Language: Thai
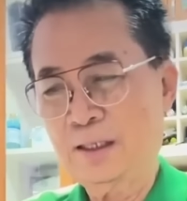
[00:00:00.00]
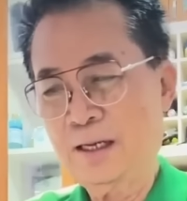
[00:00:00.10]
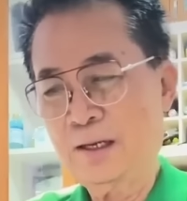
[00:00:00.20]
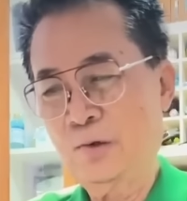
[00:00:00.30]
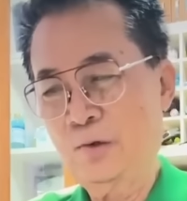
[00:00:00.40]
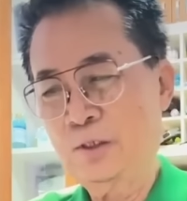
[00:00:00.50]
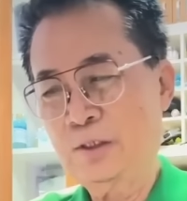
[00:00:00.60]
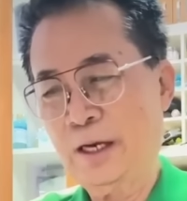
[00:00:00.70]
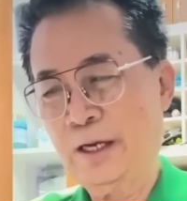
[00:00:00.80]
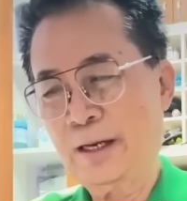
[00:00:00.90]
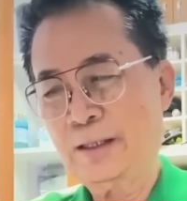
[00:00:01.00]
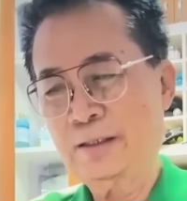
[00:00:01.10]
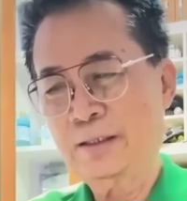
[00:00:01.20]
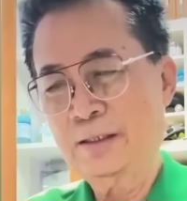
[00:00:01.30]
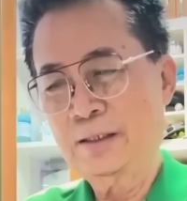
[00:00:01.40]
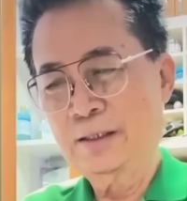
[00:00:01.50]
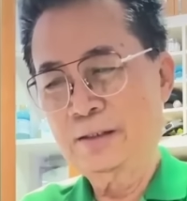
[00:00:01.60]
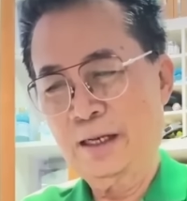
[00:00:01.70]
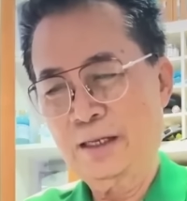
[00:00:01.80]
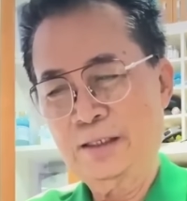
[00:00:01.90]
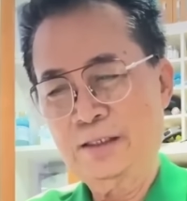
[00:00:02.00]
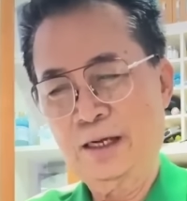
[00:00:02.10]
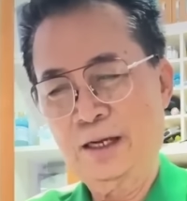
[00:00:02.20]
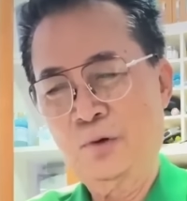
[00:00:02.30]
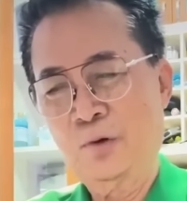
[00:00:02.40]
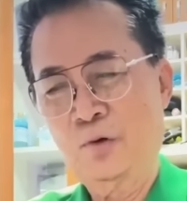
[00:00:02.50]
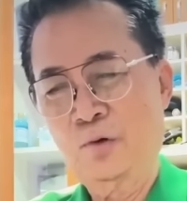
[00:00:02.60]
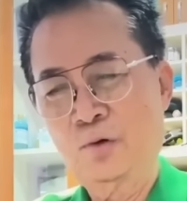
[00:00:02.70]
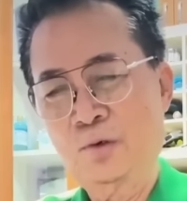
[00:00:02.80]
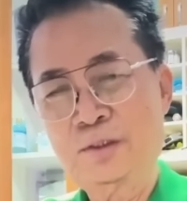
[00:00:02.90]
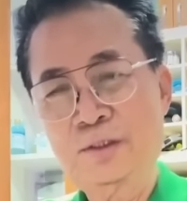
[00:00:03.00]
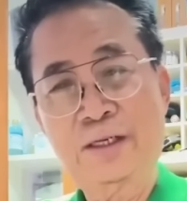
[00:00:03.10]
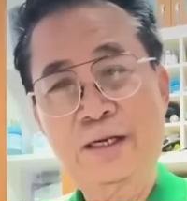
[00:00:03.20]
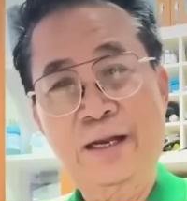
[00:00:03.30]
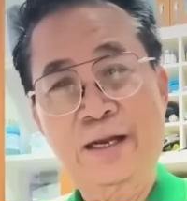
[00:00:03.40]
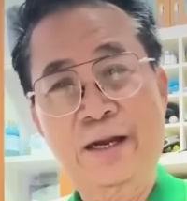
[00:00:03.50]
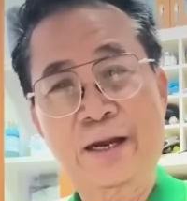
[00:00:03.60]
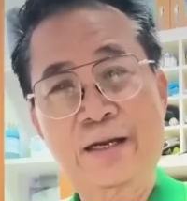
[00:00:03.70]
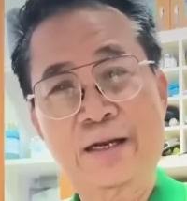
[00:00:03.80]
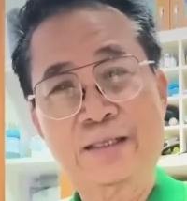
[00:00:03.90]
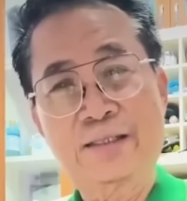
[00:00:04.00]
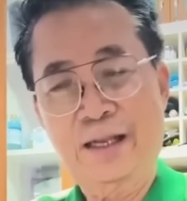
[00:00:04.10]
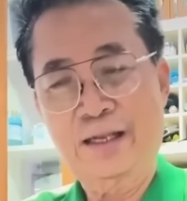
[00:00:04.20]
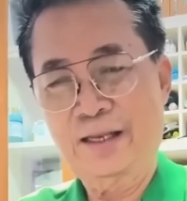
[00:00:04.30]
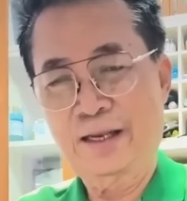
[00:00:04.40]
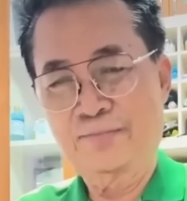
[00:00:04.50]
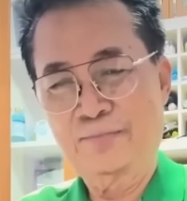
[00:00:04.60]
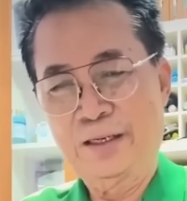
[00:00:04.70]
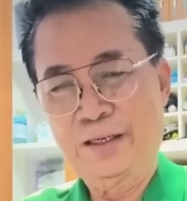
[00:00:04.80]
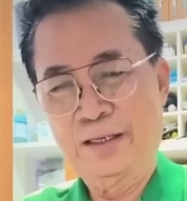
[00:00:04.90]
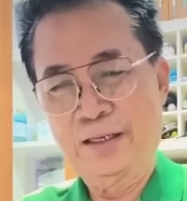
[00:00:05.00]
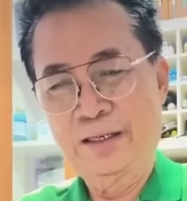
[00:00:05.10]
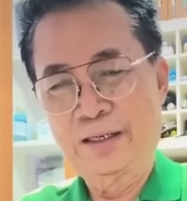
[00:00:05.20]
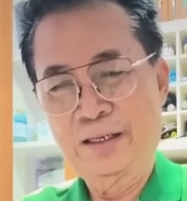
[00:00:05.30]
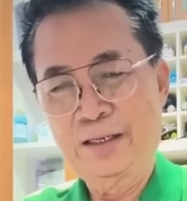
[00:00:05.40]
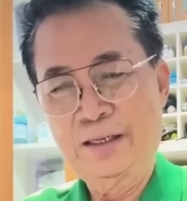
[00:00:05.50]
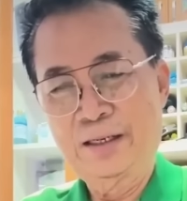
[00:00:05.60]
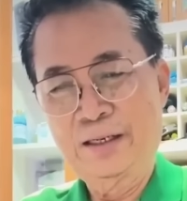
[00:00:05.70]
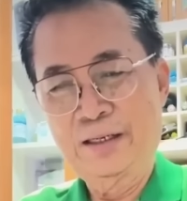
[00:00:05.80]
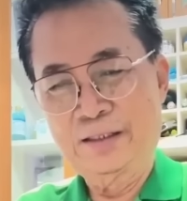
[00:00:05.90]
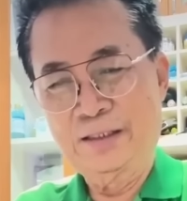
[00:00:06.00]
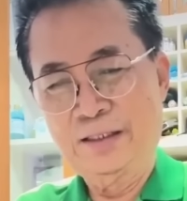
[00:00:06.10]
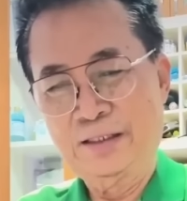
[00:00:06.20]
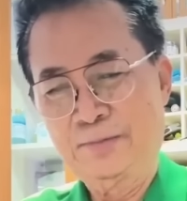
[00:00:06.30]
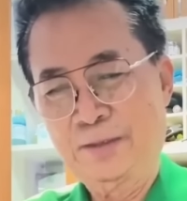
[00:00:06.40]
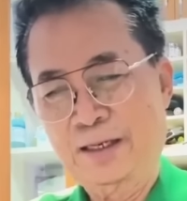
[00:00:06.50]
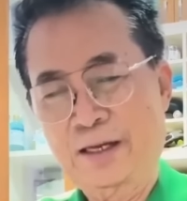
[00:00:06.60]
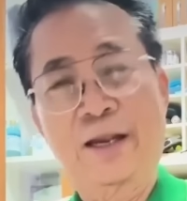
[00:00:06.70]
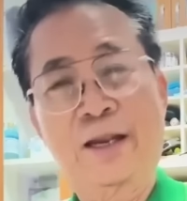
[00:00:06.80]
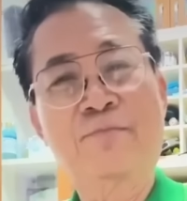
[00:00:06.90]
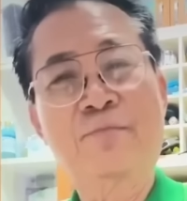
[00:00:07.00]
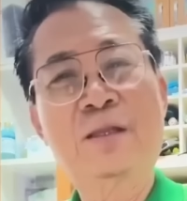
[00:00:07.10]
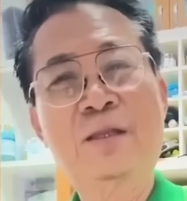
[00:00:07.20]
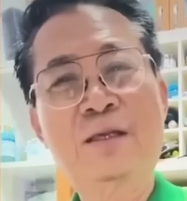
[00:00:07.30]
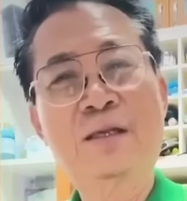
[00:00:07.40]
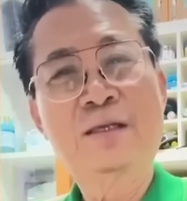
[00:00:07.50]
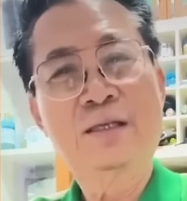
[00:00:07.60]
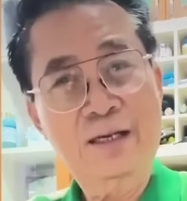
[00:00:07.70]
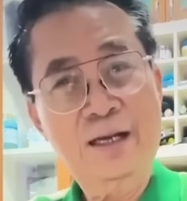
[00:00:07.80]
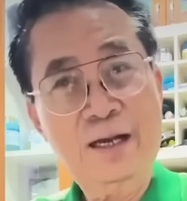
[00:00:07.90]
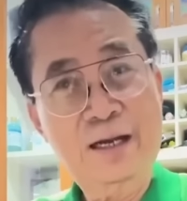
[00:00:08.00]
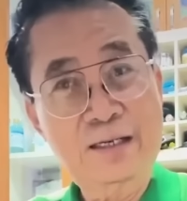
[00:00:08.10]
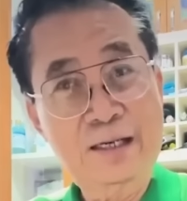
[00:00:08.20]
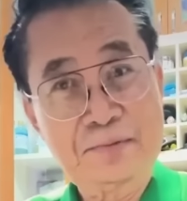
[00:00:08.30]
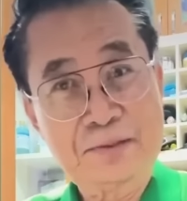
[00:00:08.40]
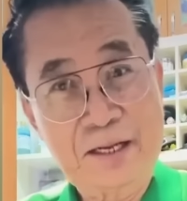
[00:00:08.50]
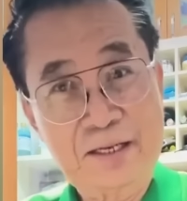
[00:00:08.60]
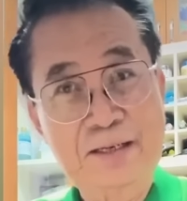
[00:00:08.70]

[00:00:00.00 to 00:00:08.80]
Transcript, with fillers: ชนะคุณชัยรัตน์สักอิสระพงศ์ซึ่งได้คะแนนหนึ่งแสนเจ็ดหมื่นสี่สิบเจ็ดคะแนน ชนะกันเกือบแส